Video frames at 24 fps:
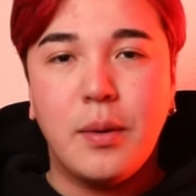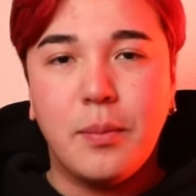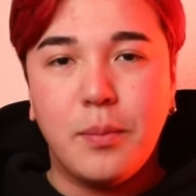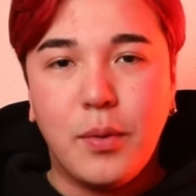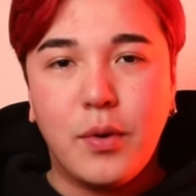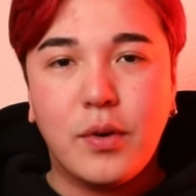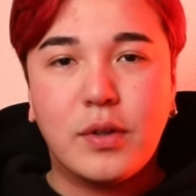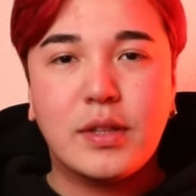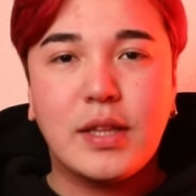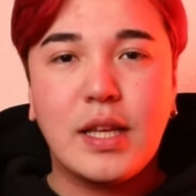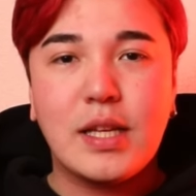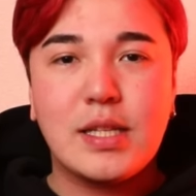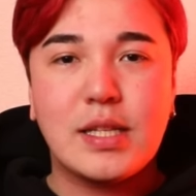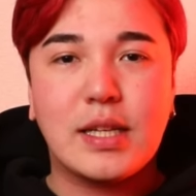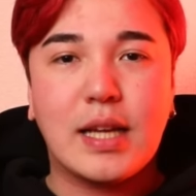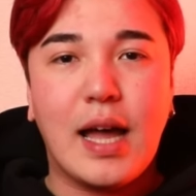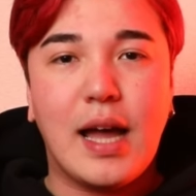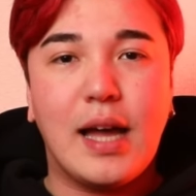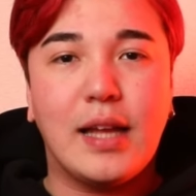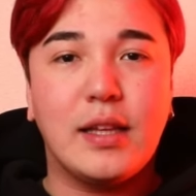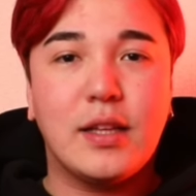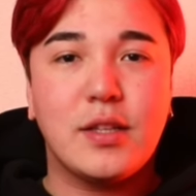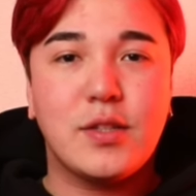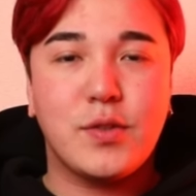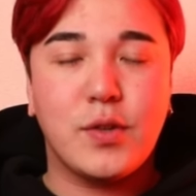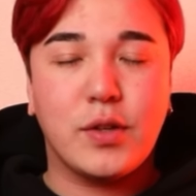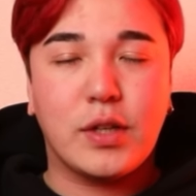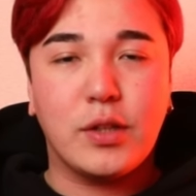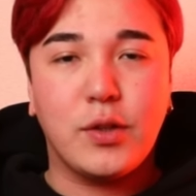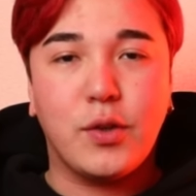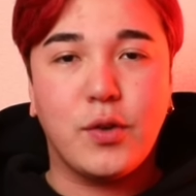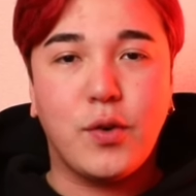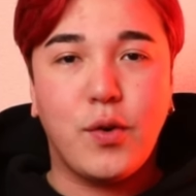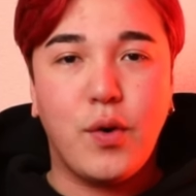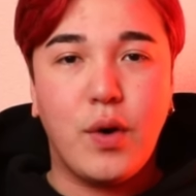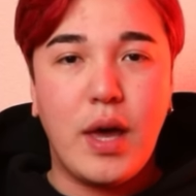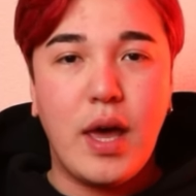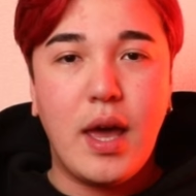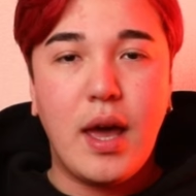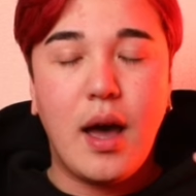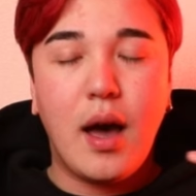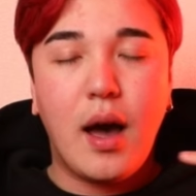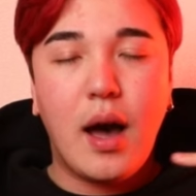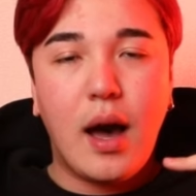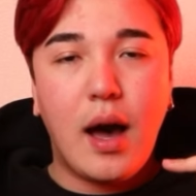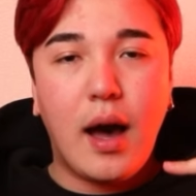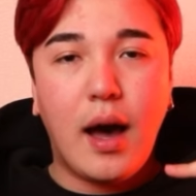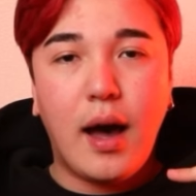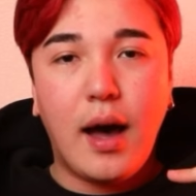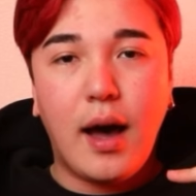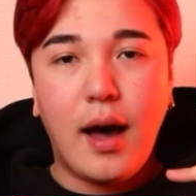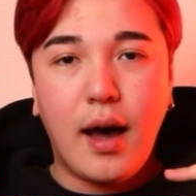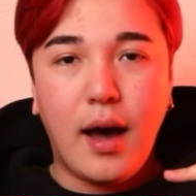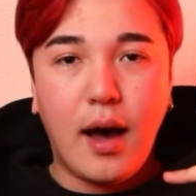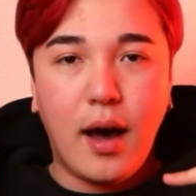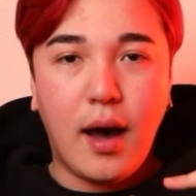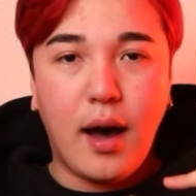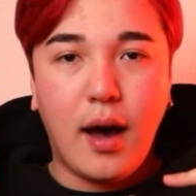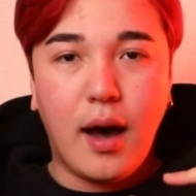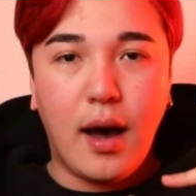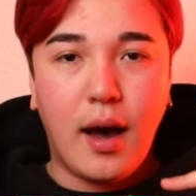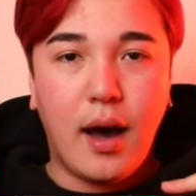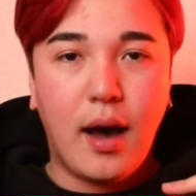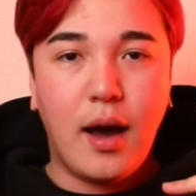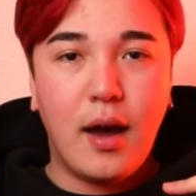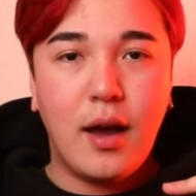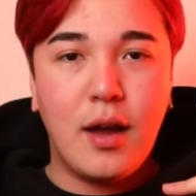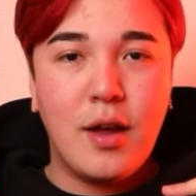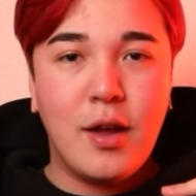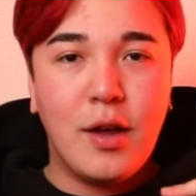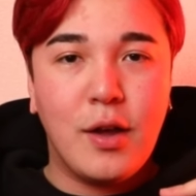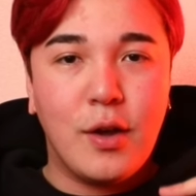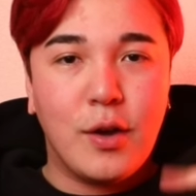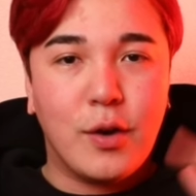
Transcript: 僕たちが話す時の声あああ